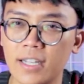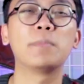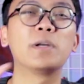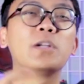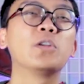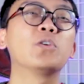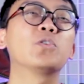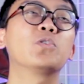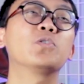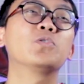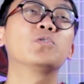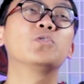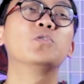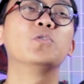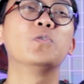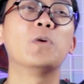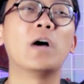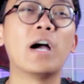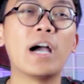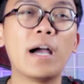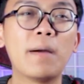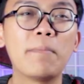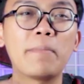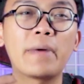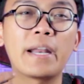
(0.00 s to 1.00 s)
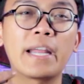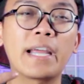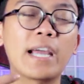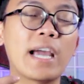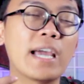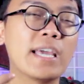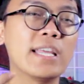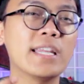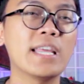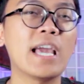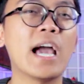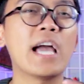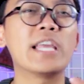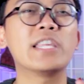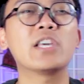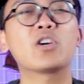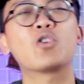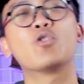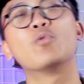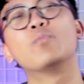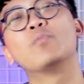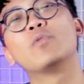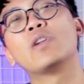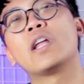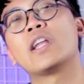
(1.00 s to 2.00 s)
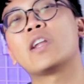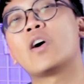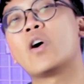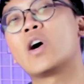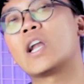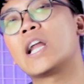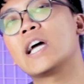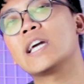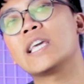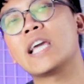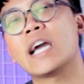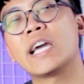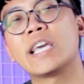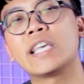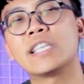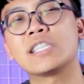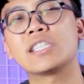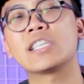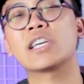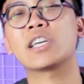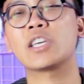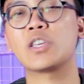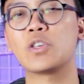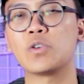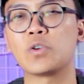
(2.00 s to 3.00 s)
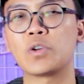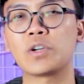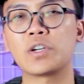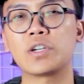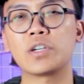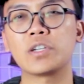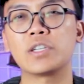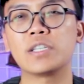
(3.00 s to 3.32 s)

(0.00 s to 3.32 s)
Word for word: Menurut gua, mereka ini hanya kumpulan orang yang insecure,